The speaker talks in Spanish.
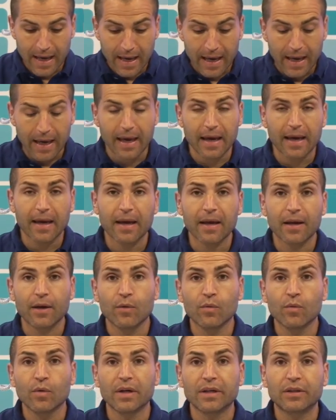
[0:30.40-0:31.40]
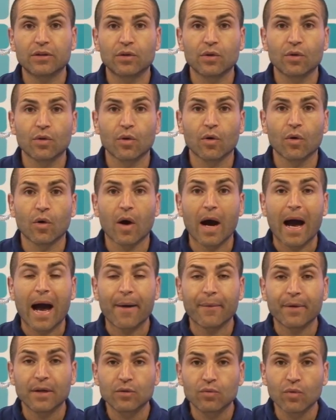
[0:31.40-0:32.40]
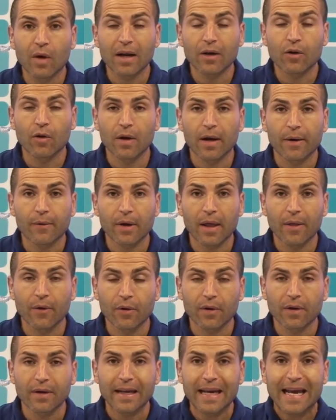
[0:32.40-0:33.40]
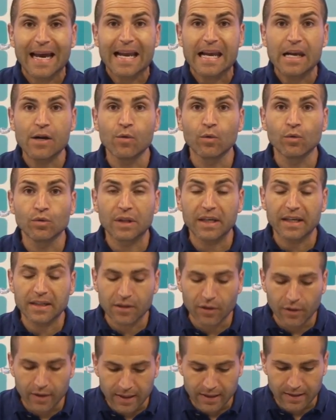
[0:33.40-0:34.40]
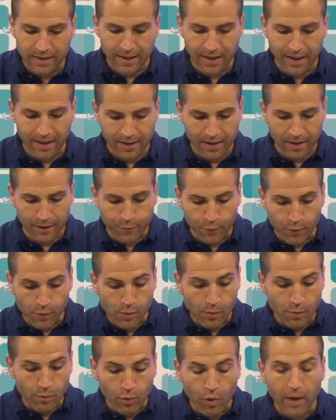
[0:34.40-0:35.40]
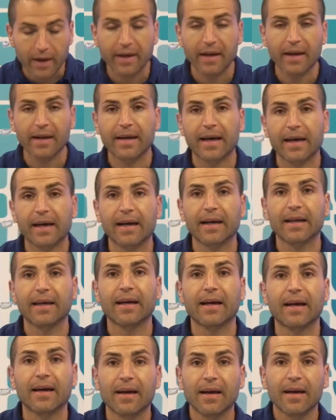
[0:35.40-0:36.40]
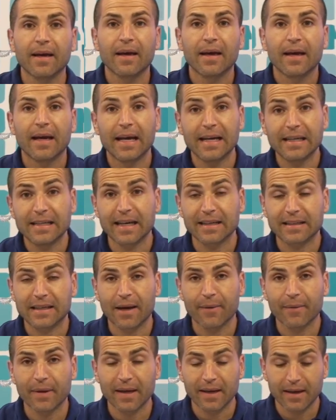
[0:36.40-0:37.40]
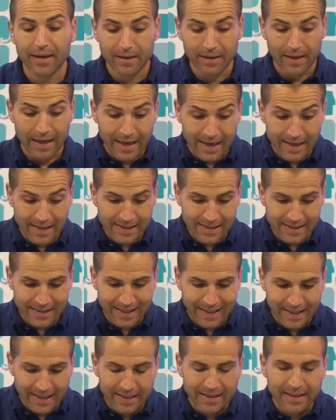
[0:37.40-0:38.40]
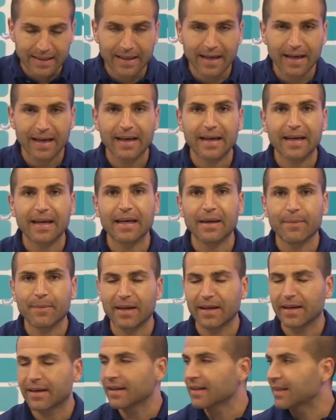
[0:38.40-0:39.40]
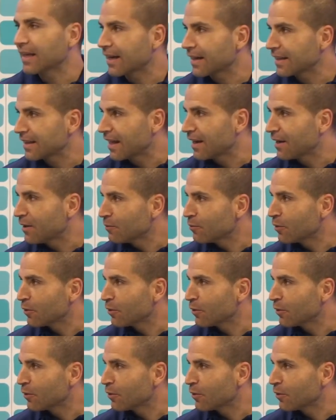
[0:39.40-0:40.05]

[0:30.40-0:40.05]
es nuestro habitual colaborador, el nutricionista de Full Wellness Canarias. Él ya saben, es Cristian Jiménez. Cristian, ¿qué tal? Muy